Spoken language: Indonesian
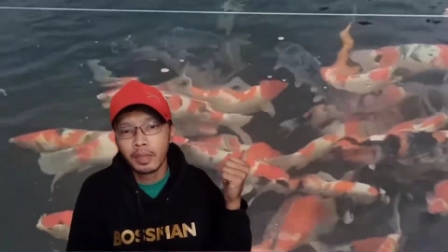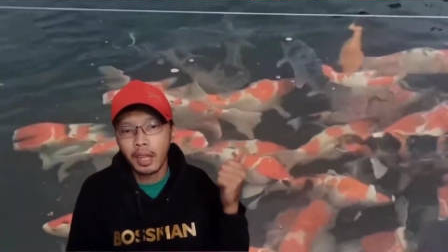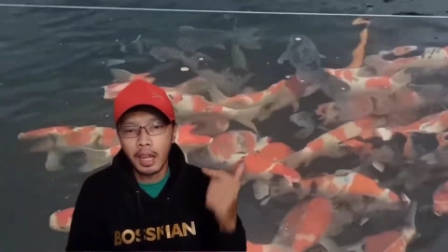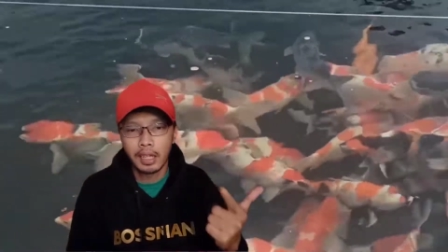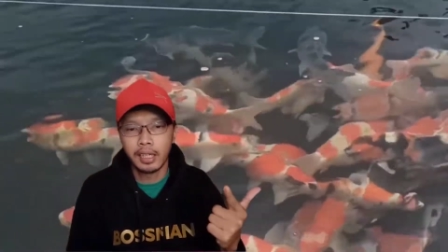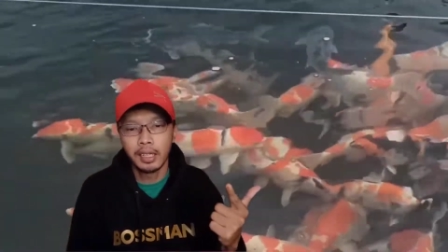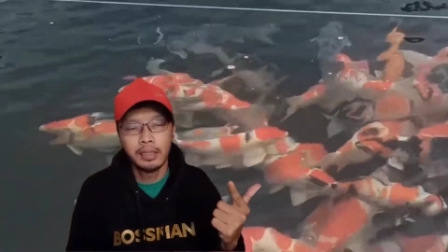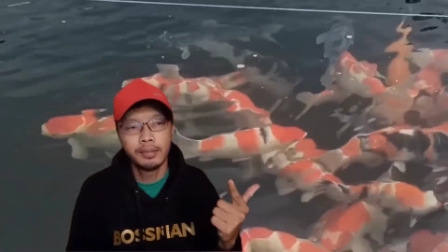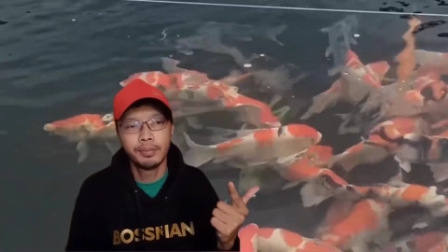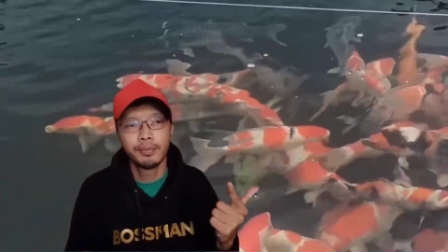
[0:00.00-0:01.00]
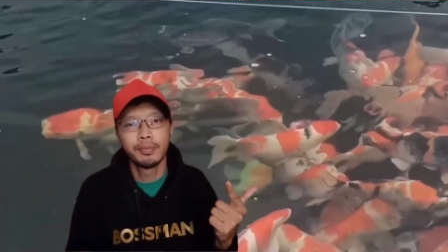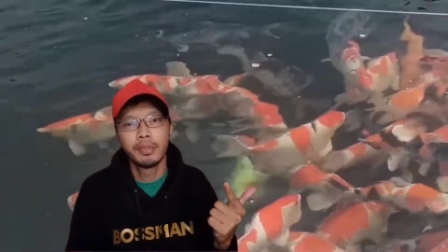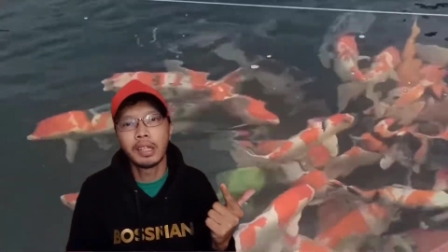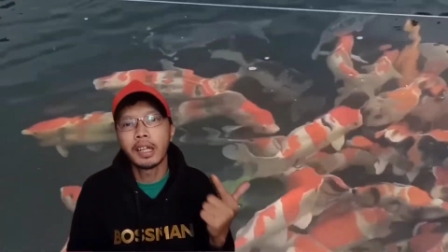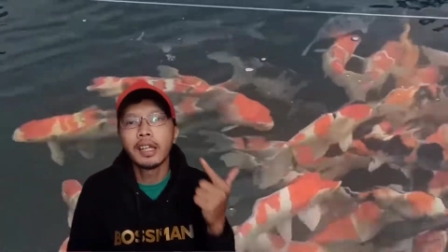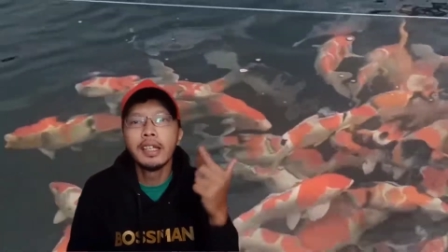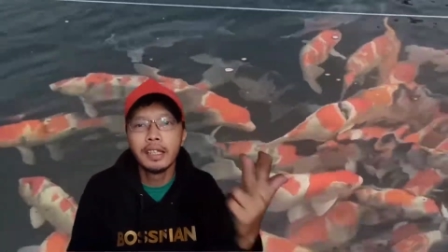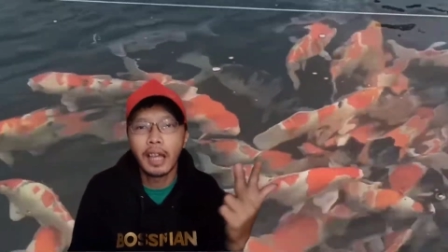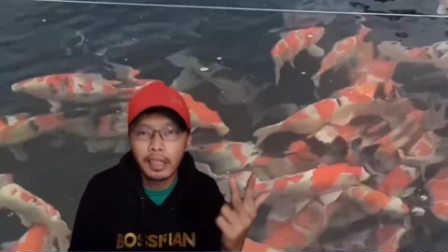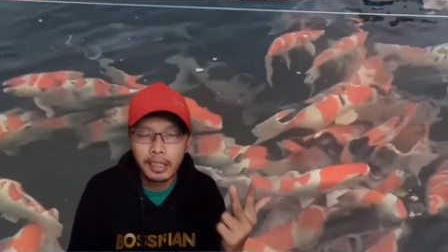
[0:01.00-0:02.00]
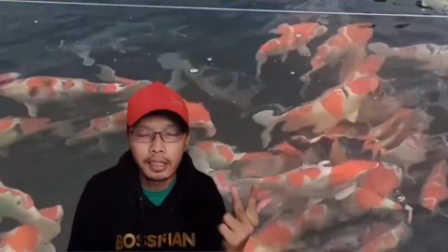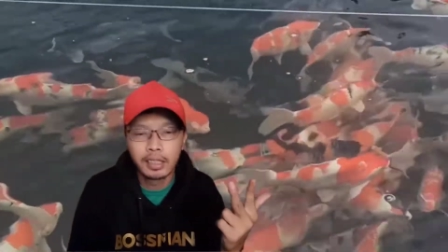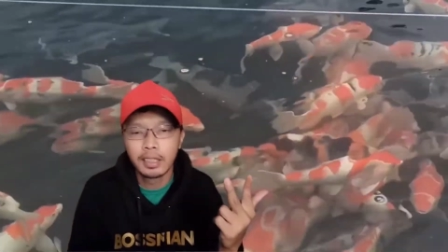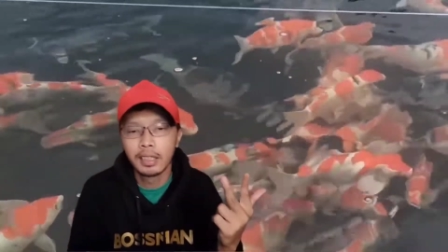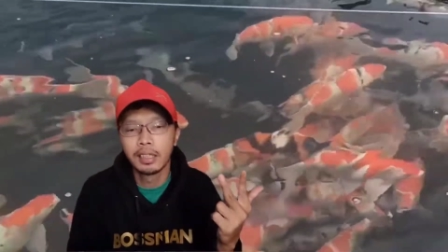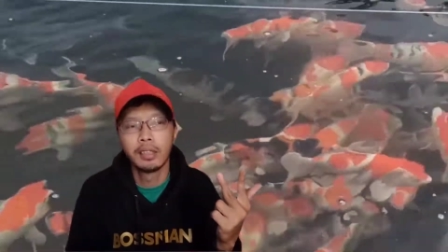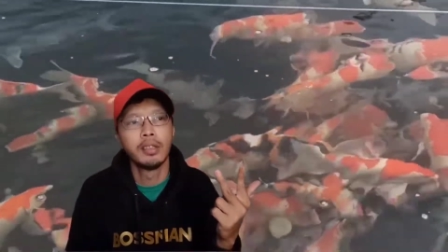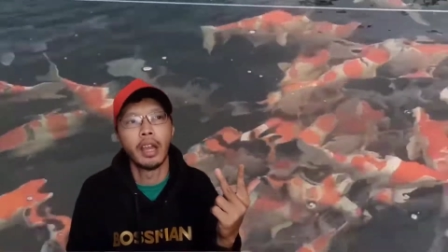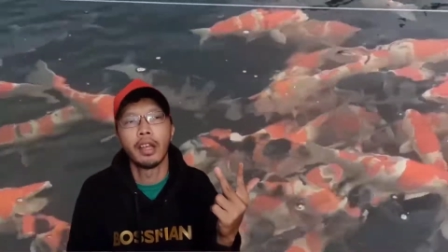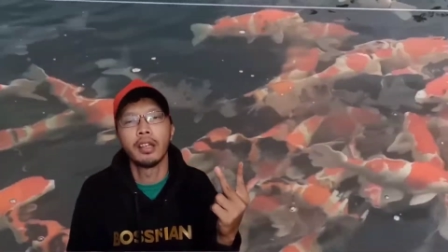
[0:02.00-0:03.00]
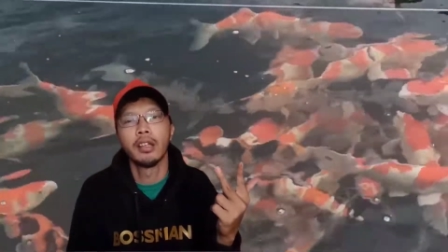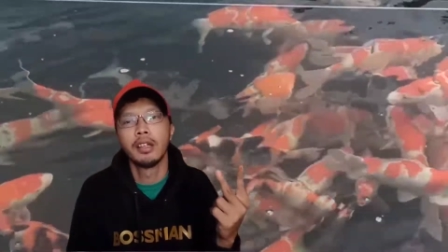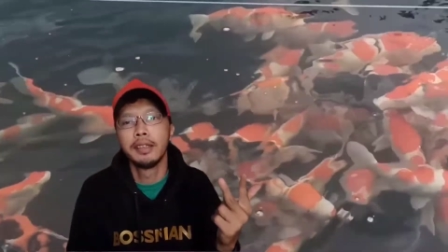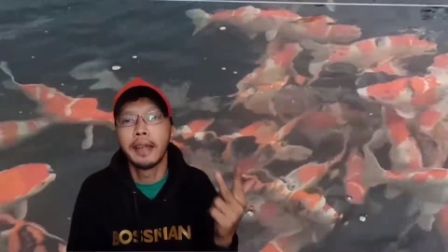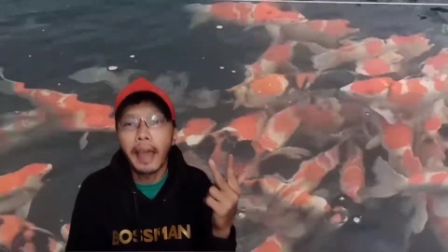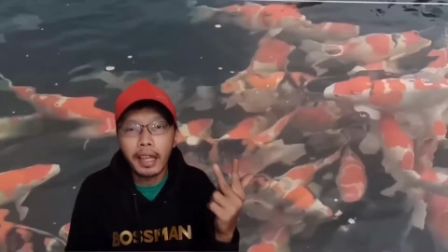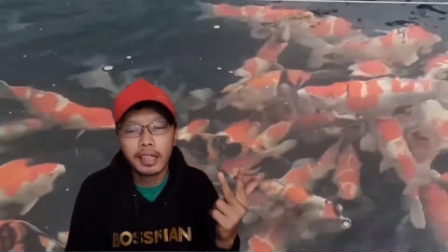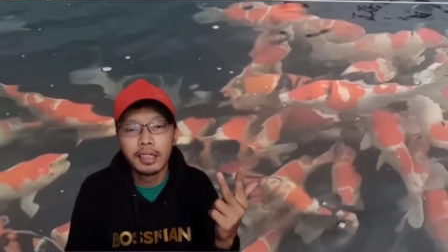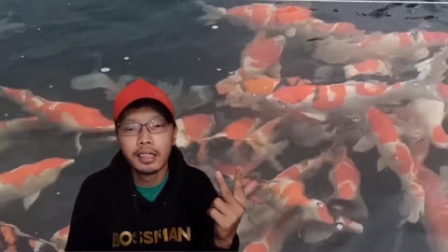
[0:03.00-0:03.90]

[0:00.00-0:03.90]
color ada yang diait diet